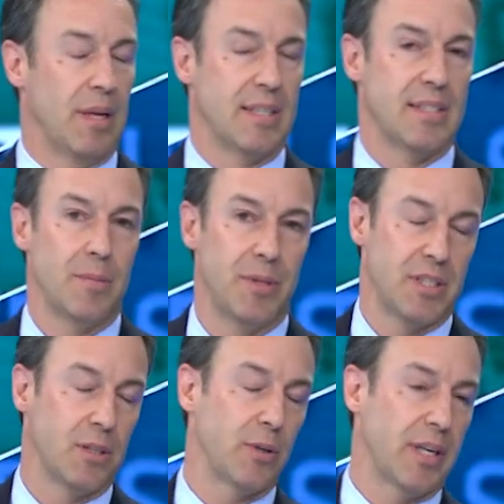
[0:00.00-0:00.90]
La
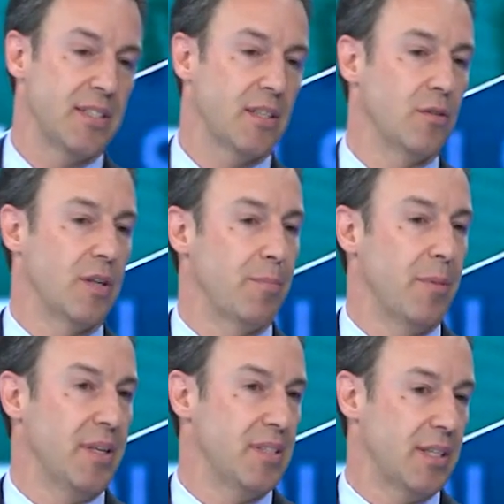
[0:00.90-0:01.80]
cybersicurezza dovrebbe
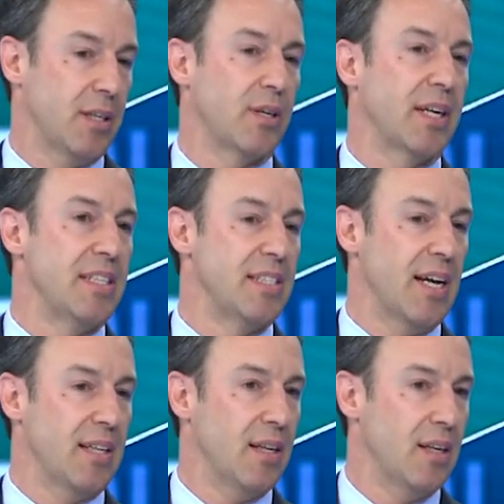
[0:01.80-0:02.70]
essere
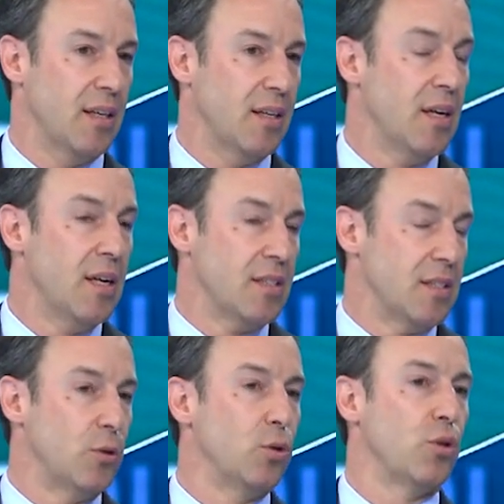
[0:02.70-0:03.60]
organizzata
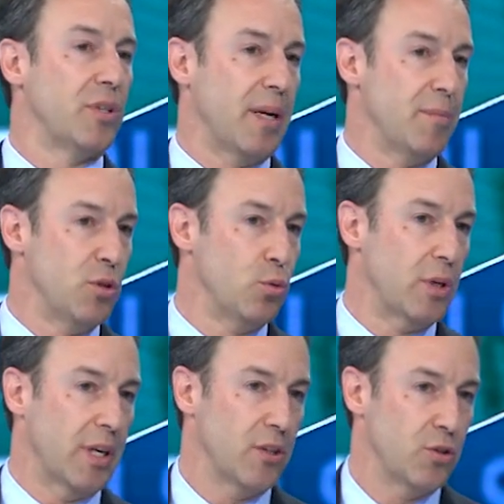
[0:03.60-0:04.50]
secondo tre
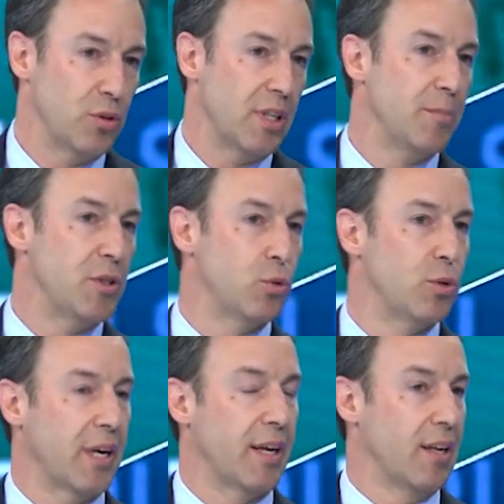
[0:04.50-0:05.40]
misure. Sono delle
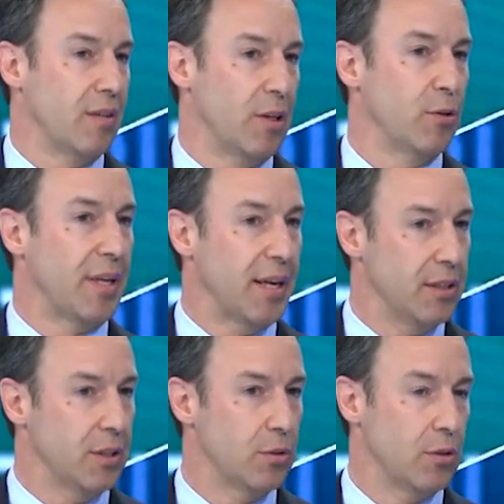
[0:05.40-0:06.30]
misure a livello
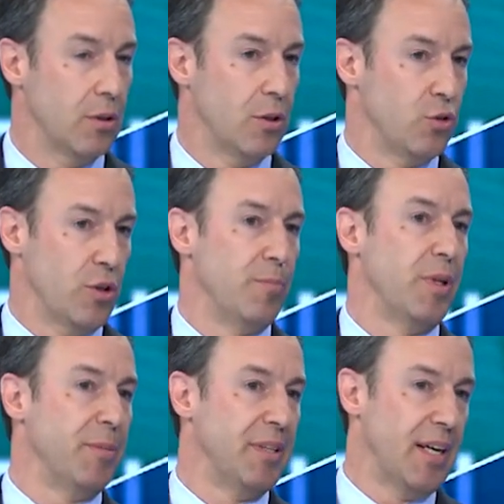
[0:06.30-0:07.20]
tecnico, cioè
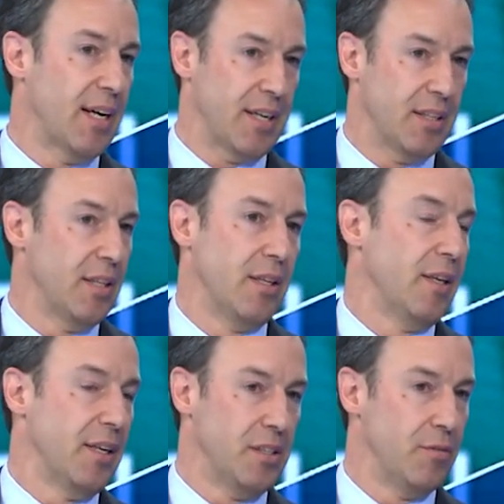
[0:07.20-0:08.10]
implementare degli
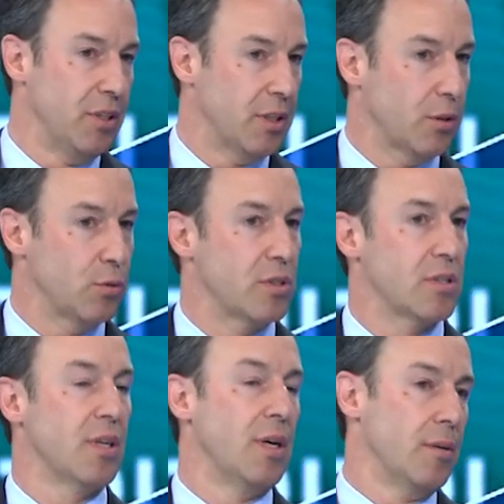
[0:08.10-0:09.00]

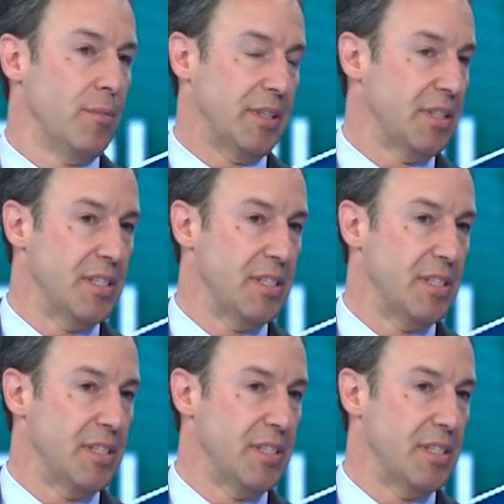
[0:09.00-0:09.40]
antivirus, mettere